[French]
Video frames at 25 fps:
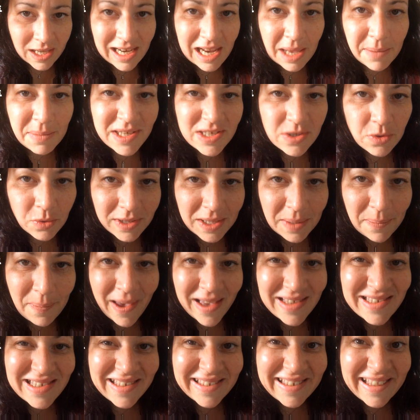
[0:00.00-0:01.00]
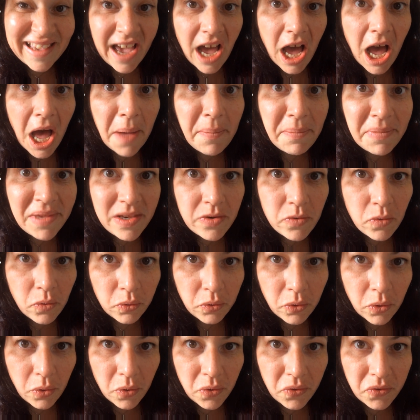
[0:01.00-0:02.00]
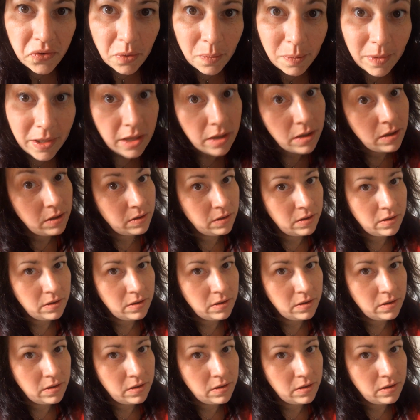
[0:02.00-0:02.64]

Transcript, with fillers: La mise de départ, c'était 1 million d'euros, s'il te plaît.